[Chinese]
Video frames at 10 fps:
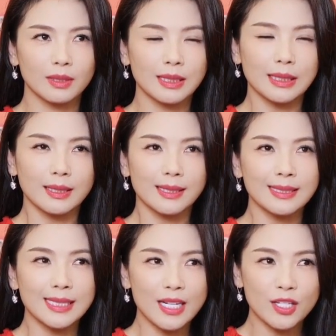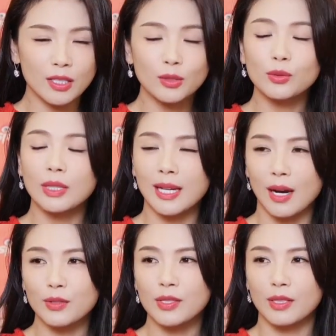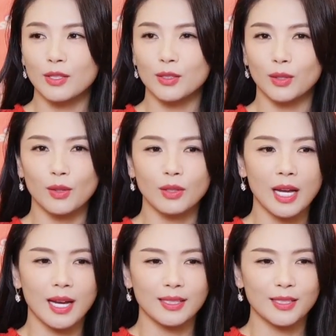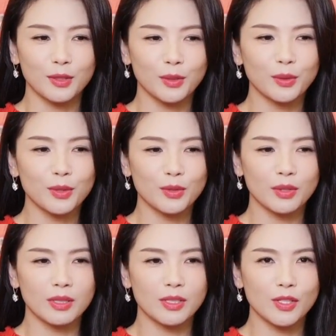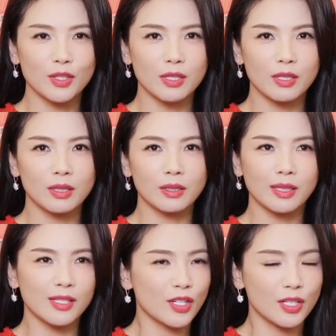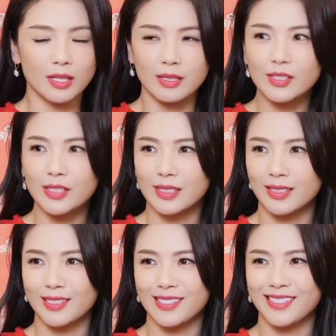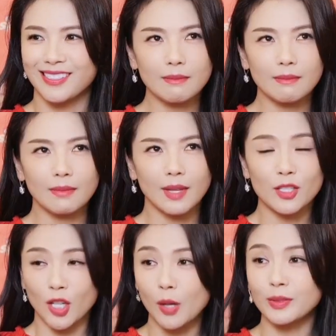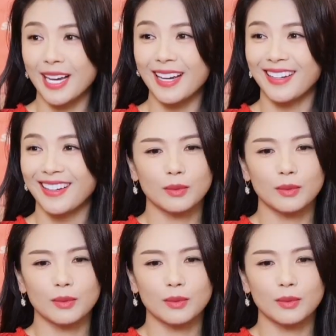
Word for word: 更更加深入的了解的时候，你都会觉得这是一个很神奇的朝代。